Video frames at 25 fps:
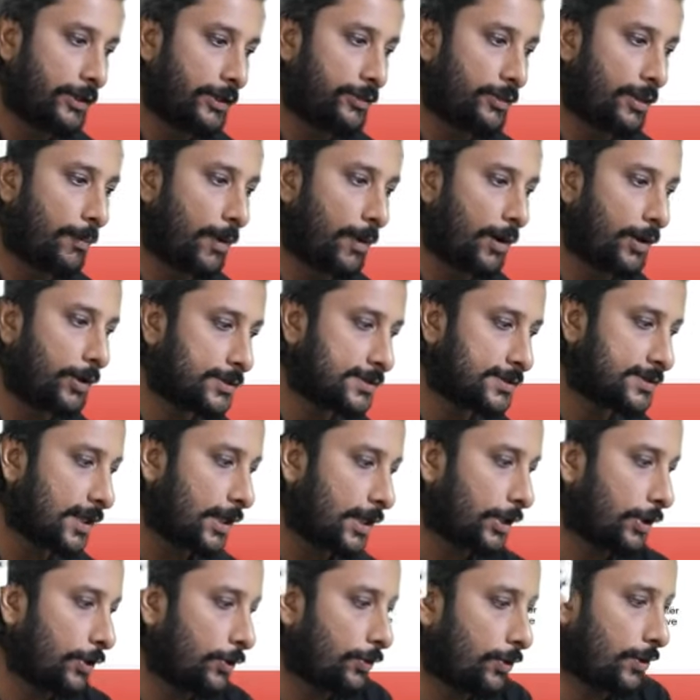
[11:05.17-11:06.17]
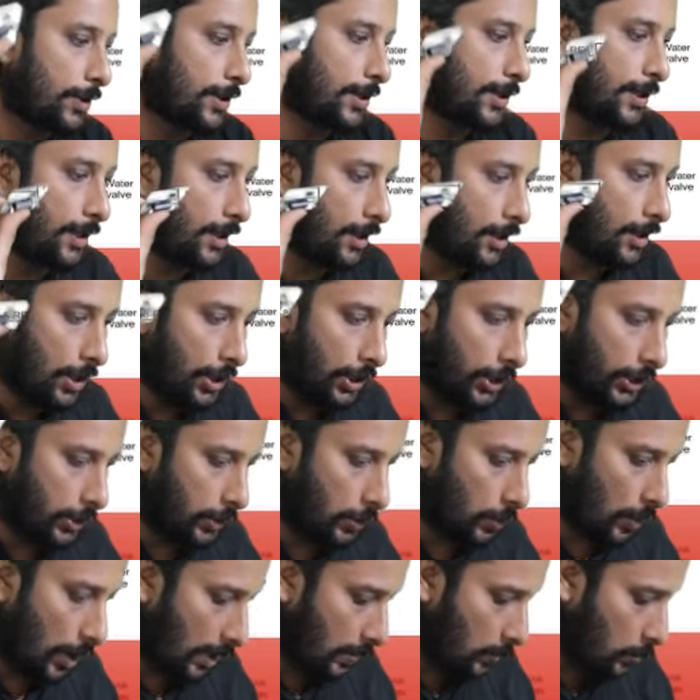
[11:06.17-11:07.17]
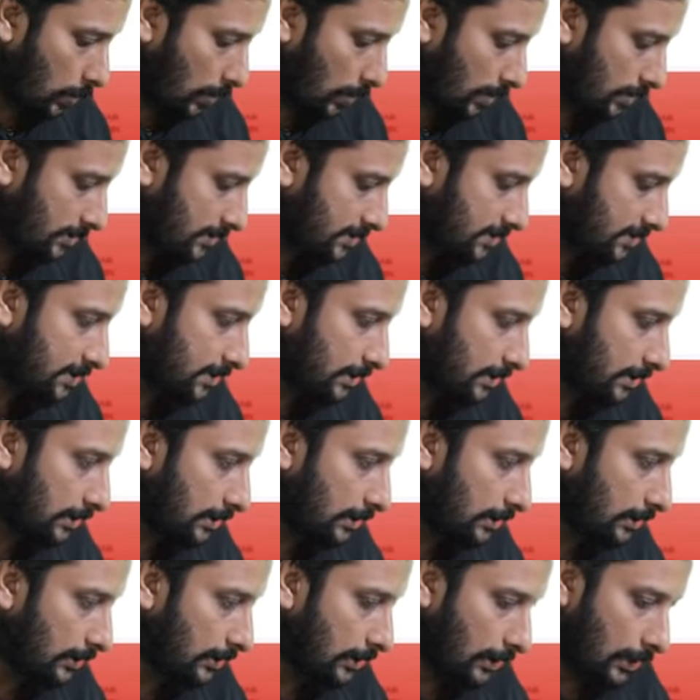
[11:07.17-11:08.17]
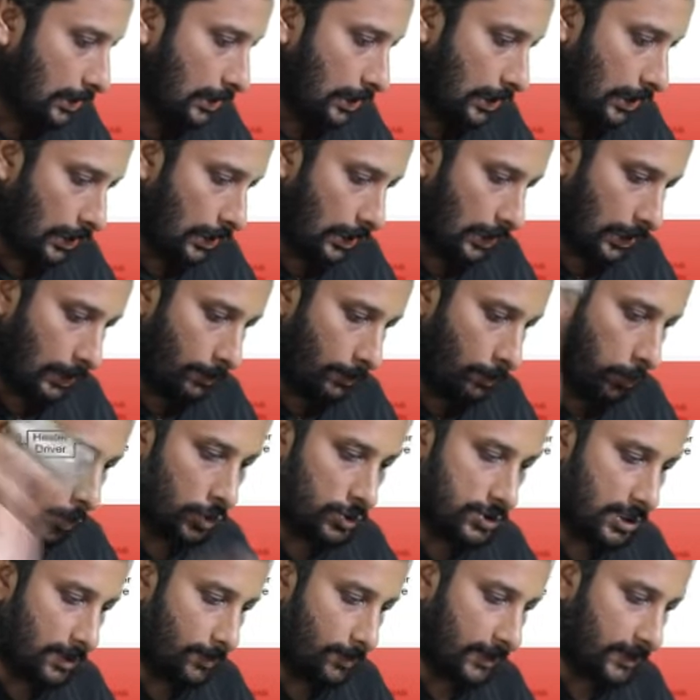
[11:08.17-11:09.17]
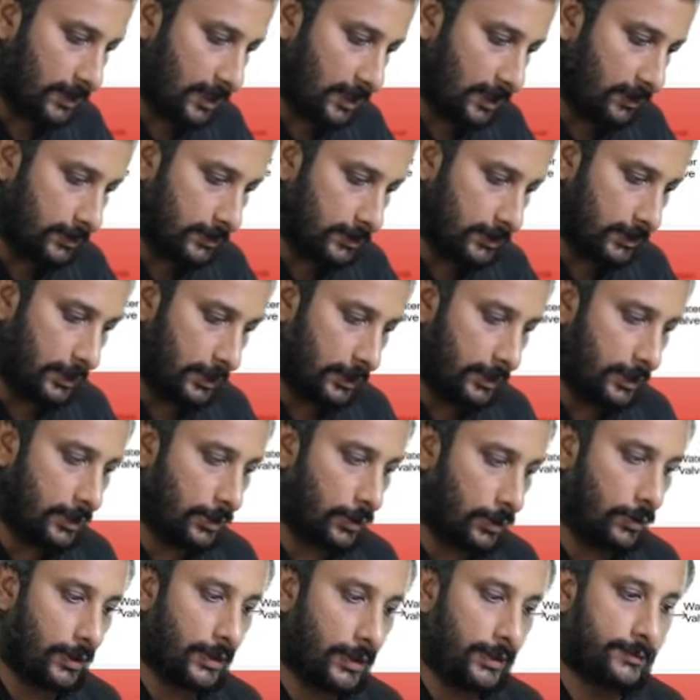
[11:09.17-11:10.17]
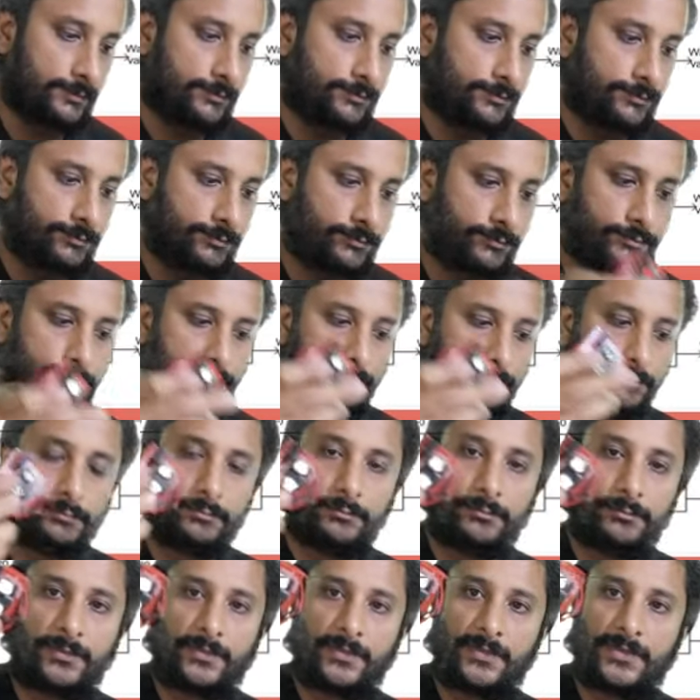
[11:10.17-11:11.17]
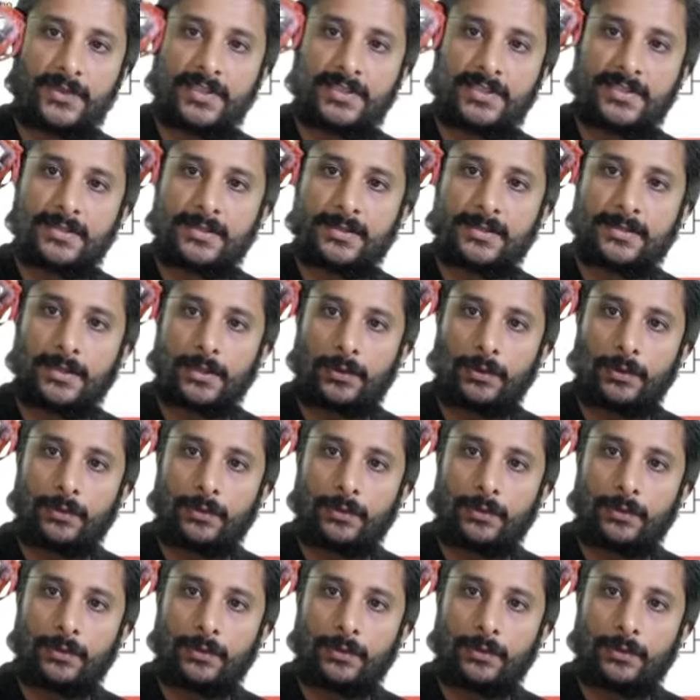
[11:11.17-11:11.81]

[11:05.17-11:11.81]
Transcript: மாதிரியும் சர்க்கியூட் இருக்குங்க இன்னும் அட்வான்ஸ்டு போர்ட்ஸில் பார்த்தீங்கன்னா வந்து இது இருக்குங்க திஸ் இஸ் அ சர்க்கியூட்